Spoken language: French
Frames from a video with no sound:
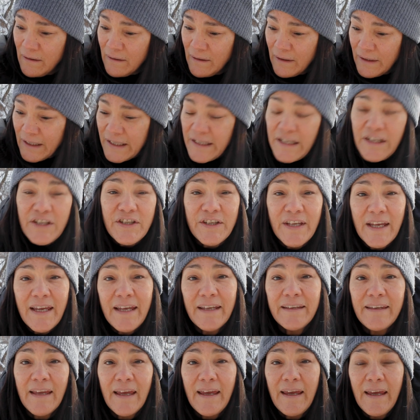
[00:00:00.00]
Knishte
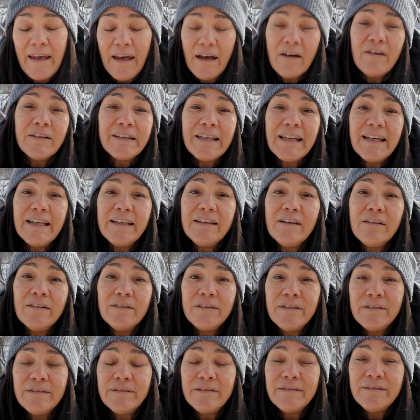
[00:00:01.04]
et rentré dans,
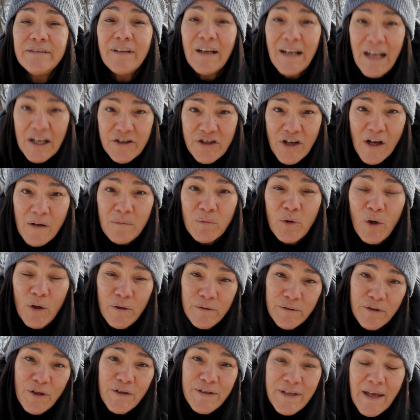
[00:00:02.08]
le, dans la chambre
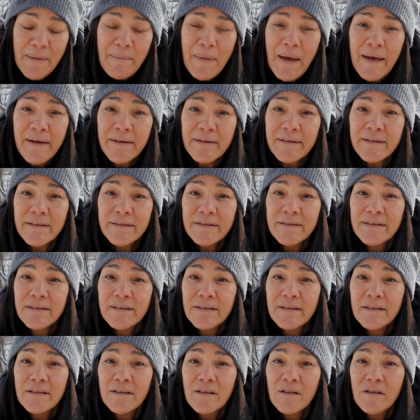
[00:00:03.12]
de sa mère
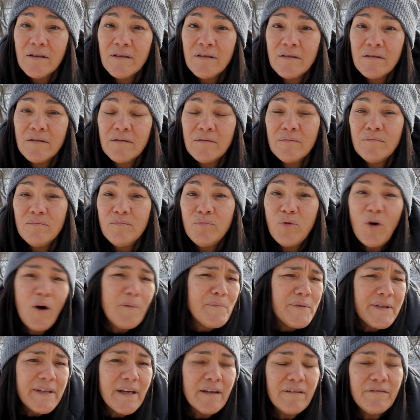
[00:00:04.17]
pour
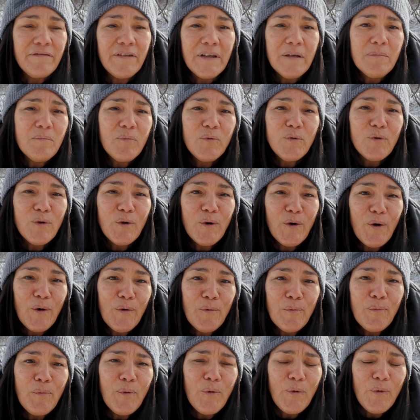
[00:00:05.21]
observer, pour un
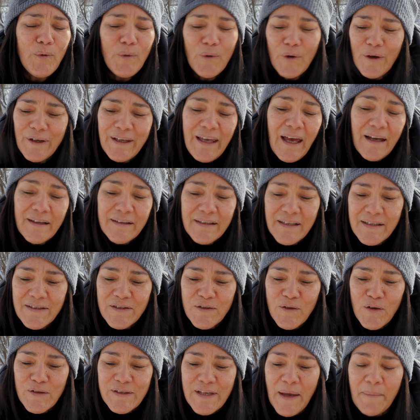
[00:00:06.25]
peu regarder ce
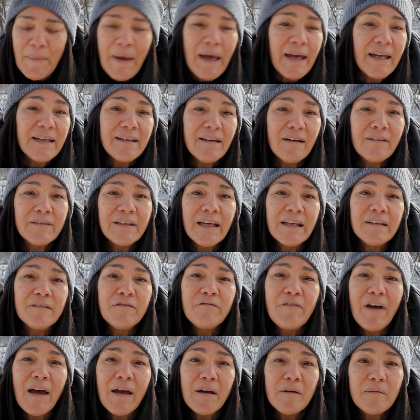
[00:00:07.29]
que sa mère était en train de
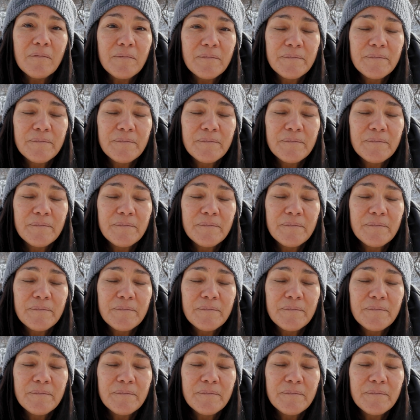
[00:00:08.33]
faire.